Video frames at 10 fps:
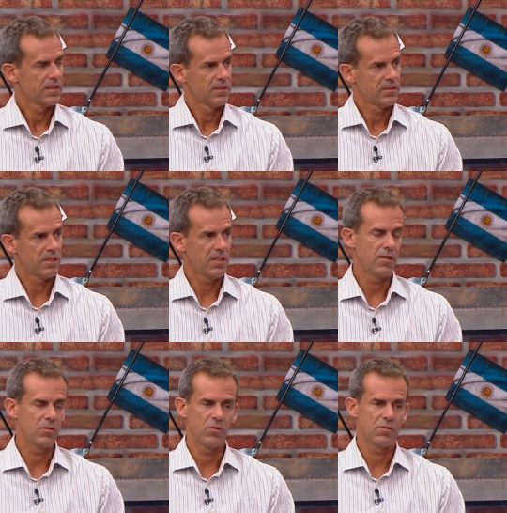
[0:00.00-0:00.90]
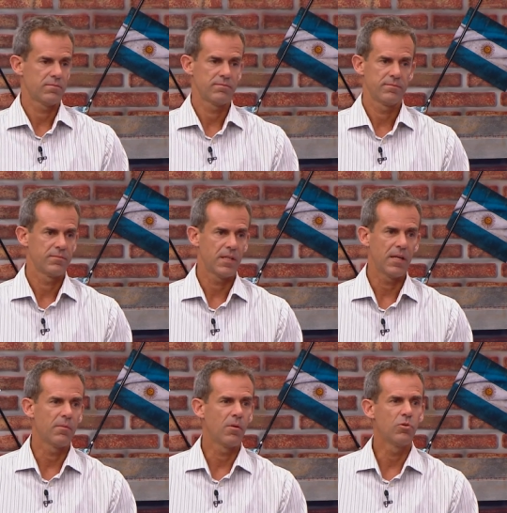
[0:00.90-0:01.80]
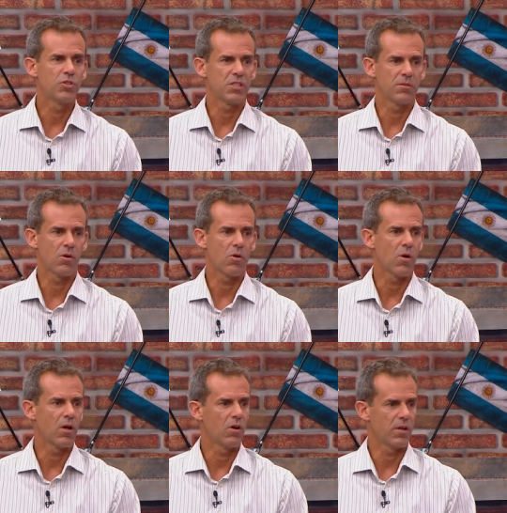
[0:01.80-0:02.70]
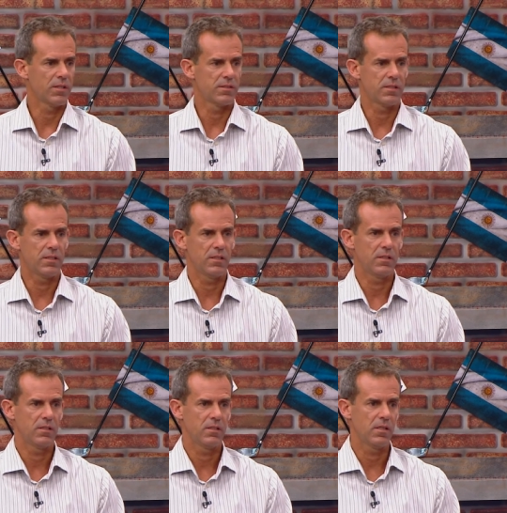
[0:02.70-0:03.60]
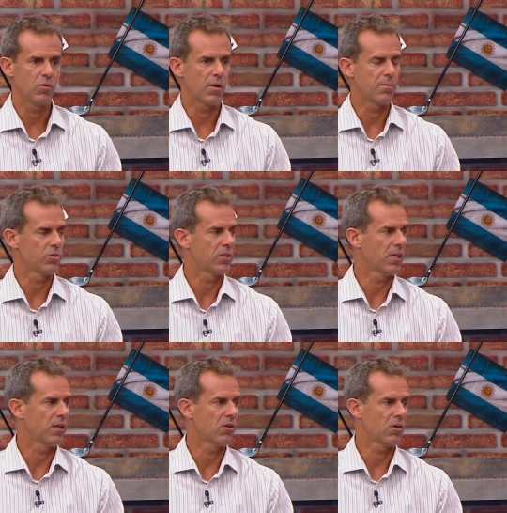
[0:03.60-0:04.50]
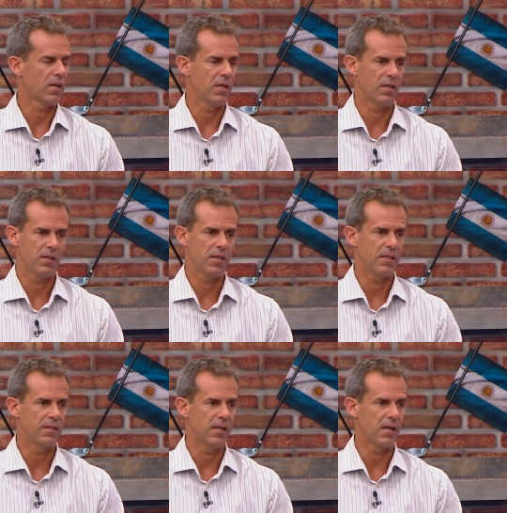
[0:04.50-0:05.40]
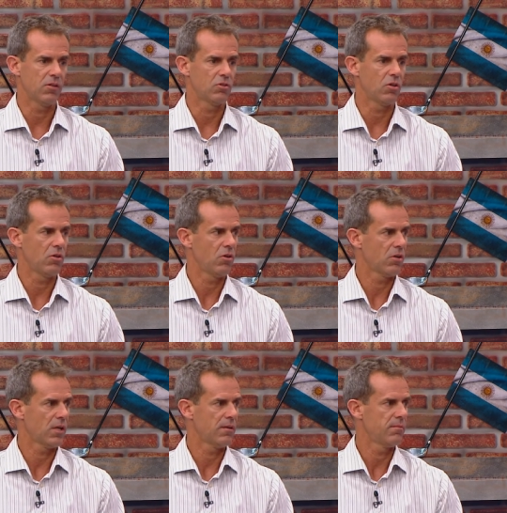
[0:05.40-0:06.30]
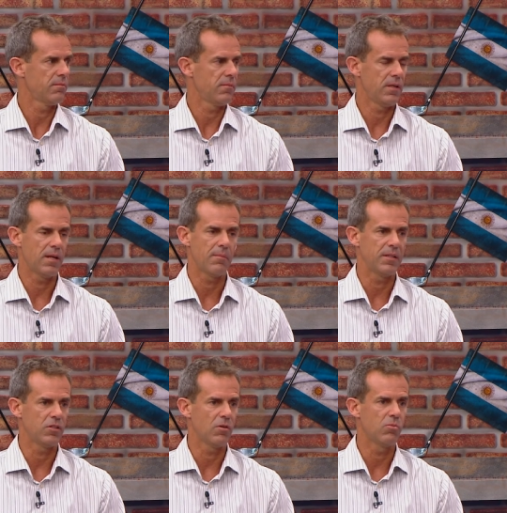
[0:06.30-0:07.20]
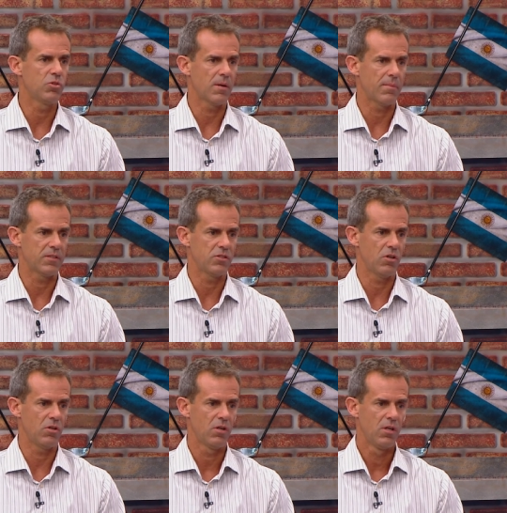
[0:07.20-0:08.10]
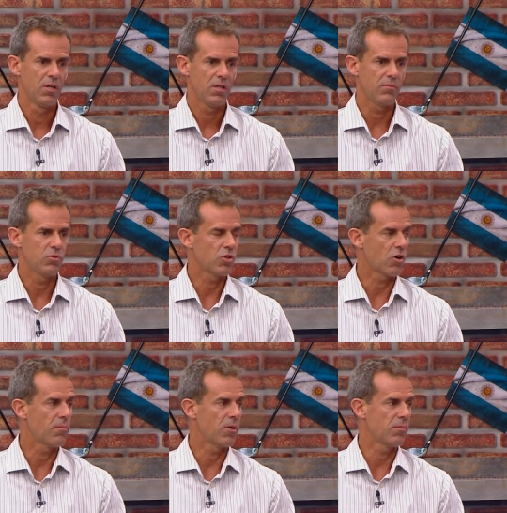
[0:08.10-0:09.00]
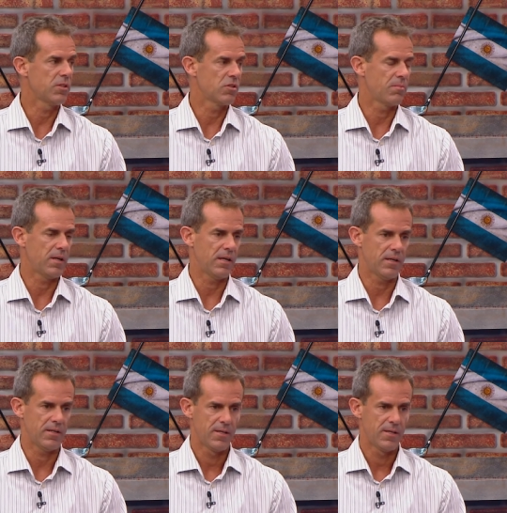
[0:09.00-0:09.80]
Sí, tenemos muchísimos jugadores y, cuerpos técnicos que, han dejado todo, que han, le han metido mucha pasión mucho compromiso para,